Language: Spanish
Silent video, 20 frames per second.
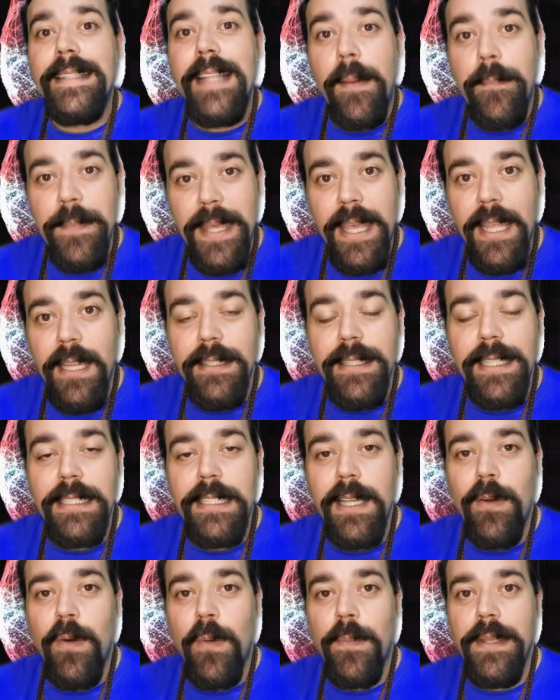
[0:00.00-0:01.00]
También te
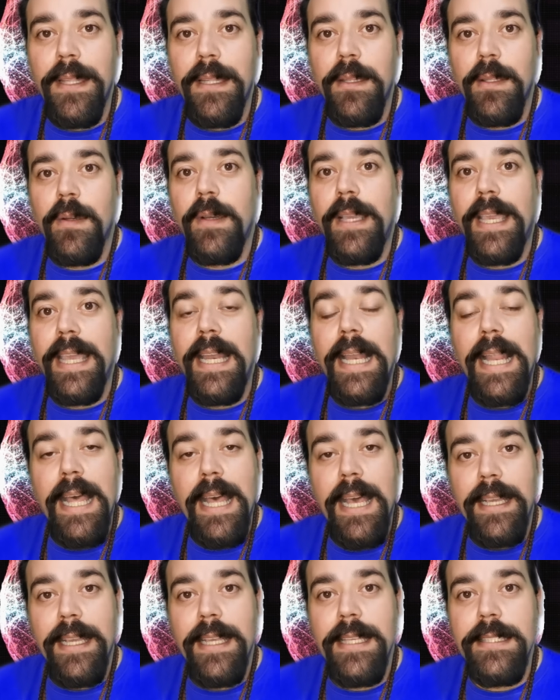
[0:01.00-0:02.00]
recomiendo que
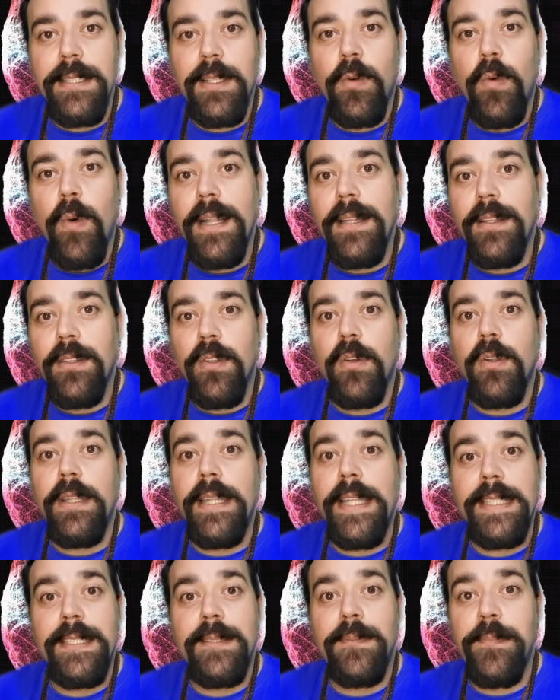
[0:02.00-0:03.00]
la hagas cuando
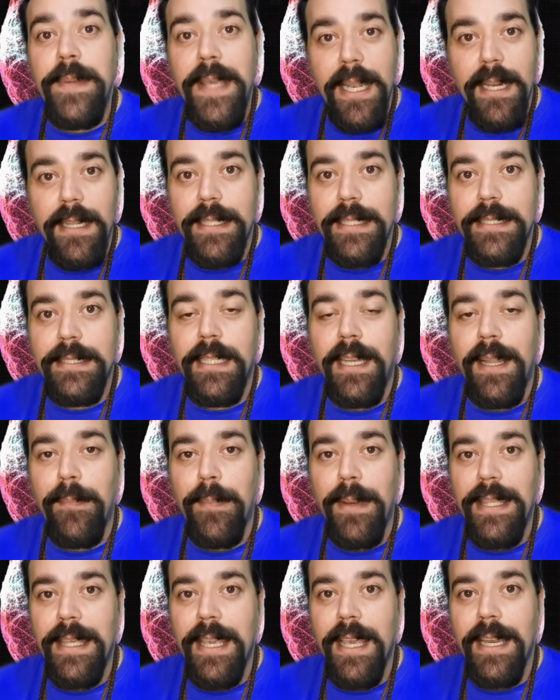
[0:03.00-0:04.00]
despiertes en la
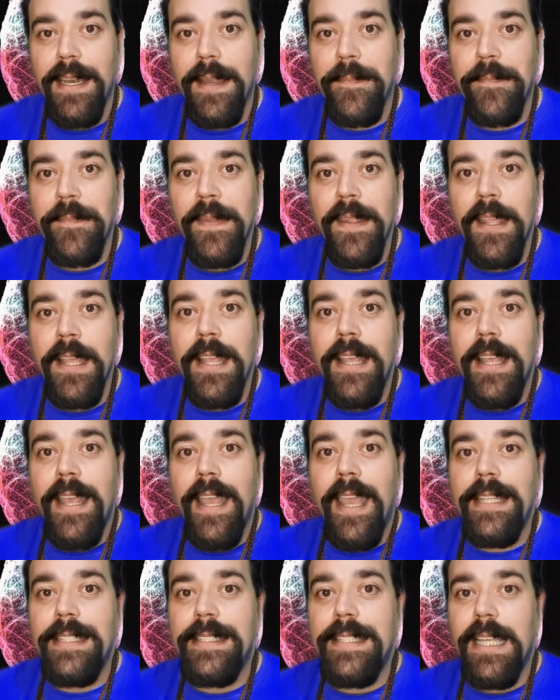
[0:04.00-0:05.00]
mañana.
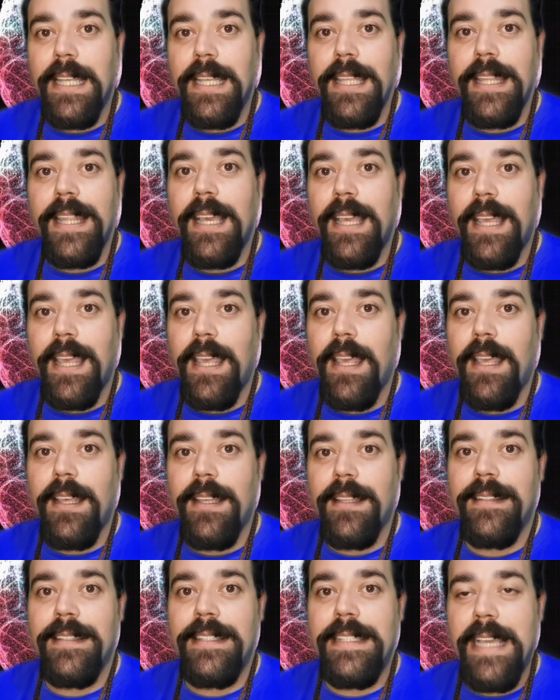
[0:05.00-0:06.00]
Enseguida
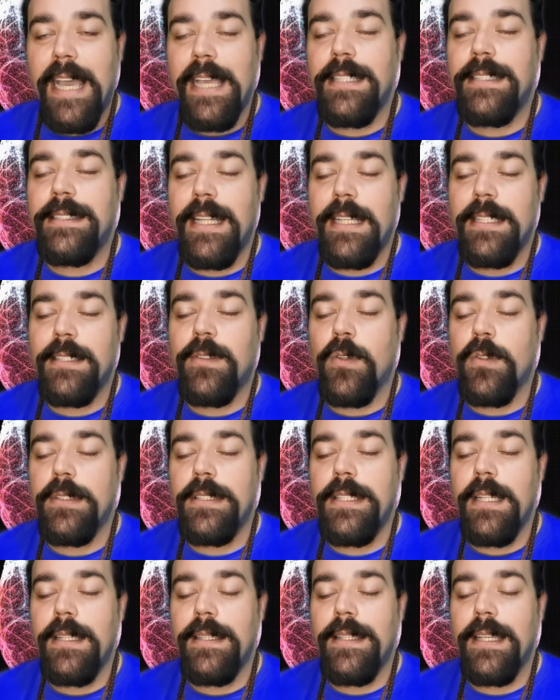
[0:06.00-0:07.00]
que ya estás
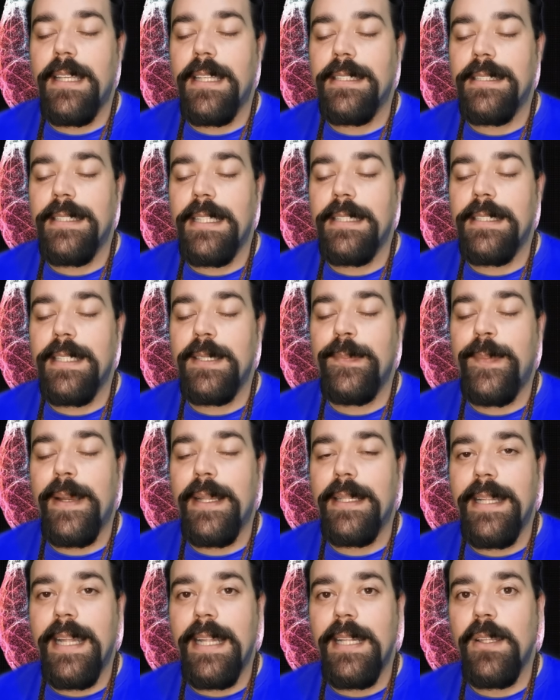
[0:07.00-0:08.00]
consciente que estás
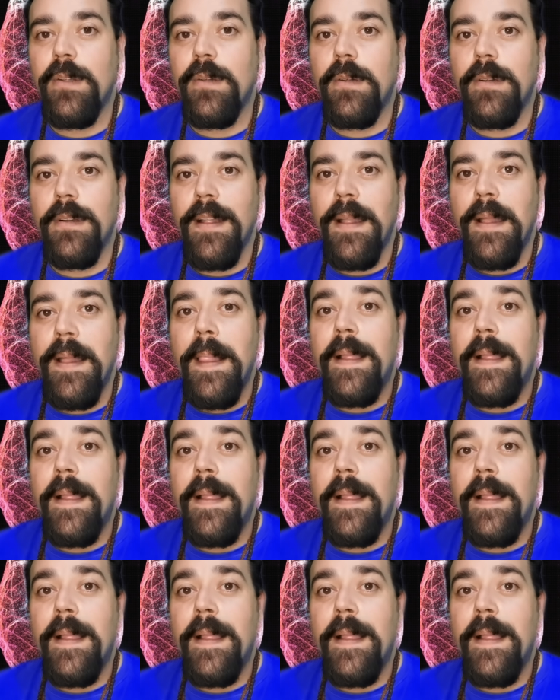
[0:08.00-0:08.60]
despertando,